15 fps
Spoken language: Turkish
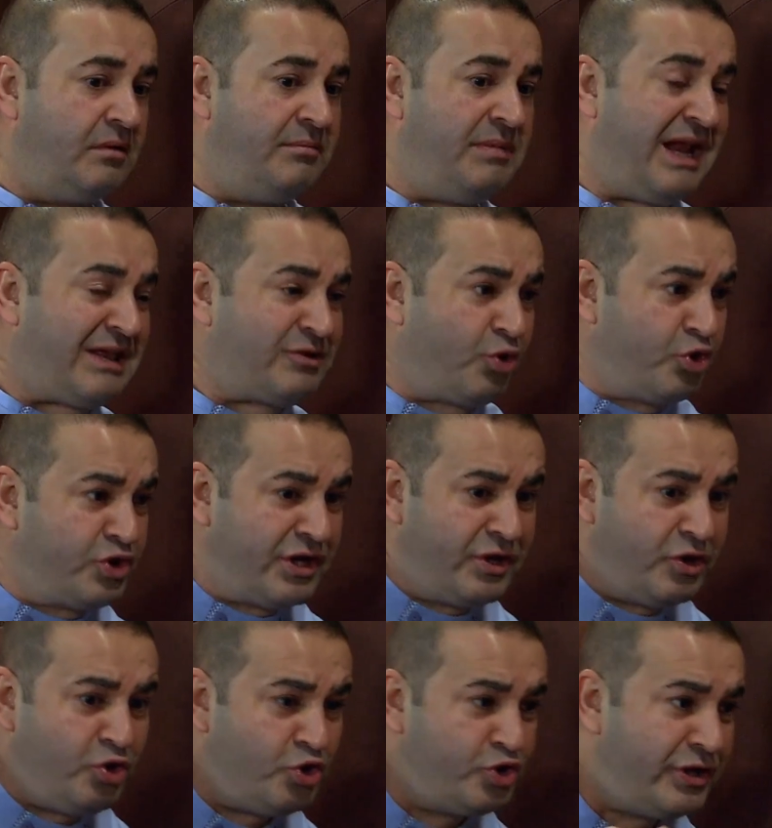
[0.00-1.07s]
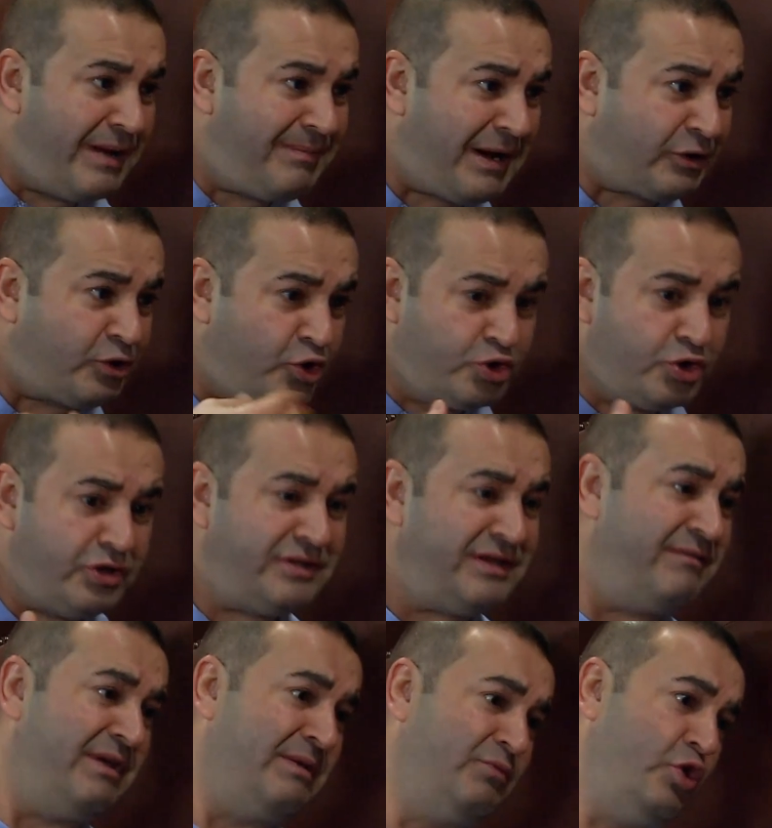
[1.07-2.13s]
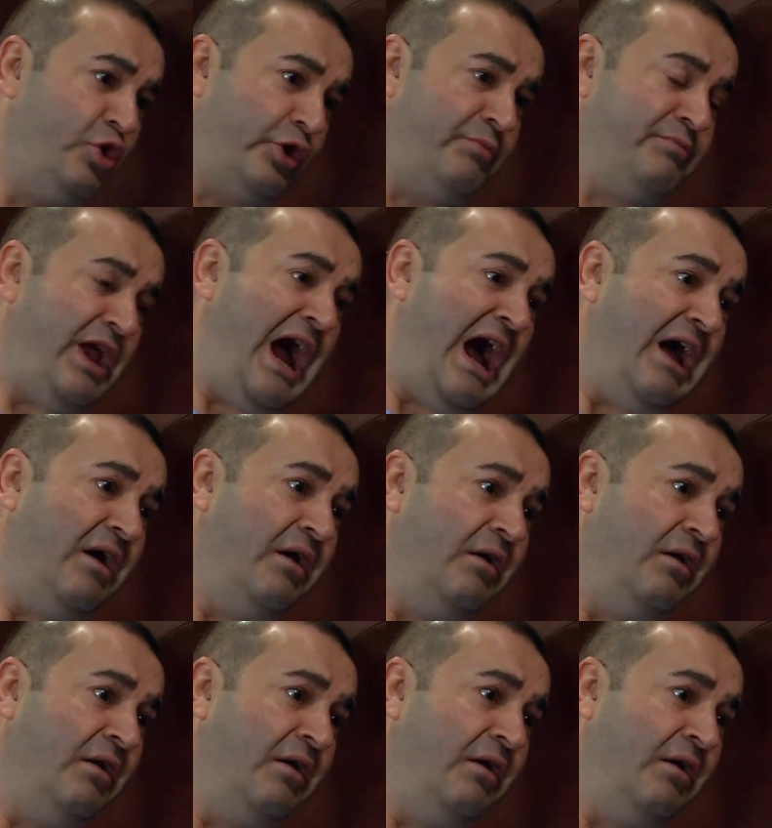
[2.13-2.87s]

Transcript: Biraz kocanın yüzüne bak gözünü seveyim diyorum ya.